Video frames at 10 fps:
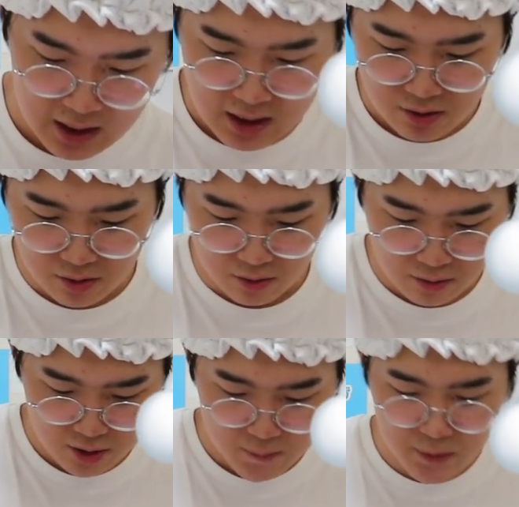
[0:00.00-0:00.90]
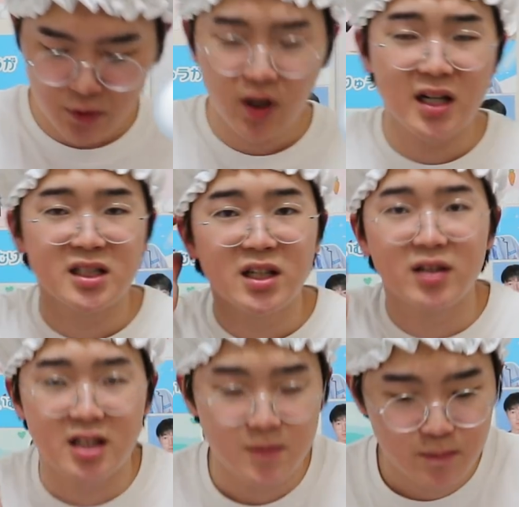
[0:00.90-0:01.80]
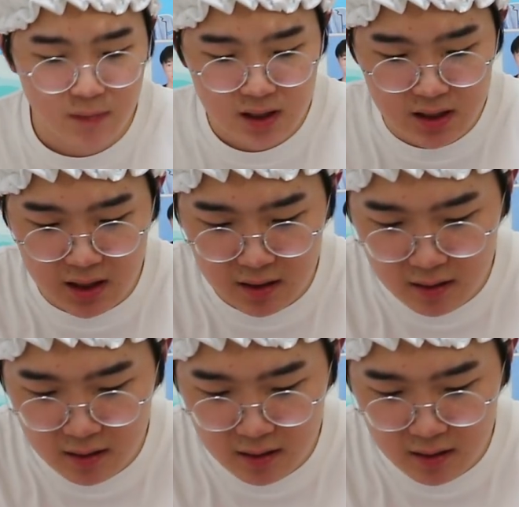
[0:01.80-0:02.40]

ちょっとスプーンどっか行っちゃったのですなしで